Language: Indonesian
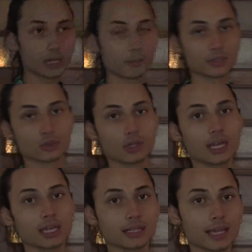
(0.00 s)
ini nama studio
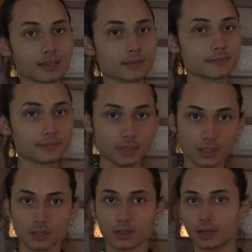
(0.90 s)
Naked Cat.
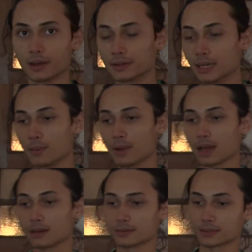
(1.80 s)
Uh,
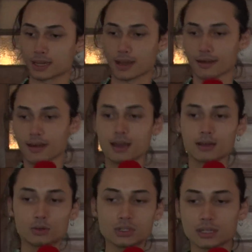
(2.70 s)
dinamakan karena
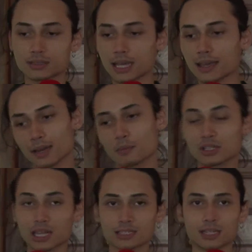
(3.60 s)
kucing saya yang
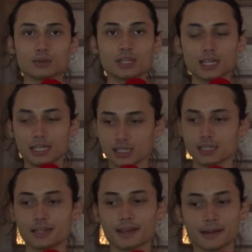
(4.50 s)
botak satu ini,
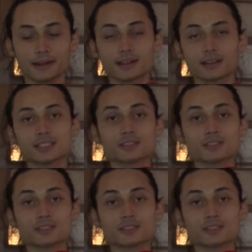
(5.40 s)
Riddle the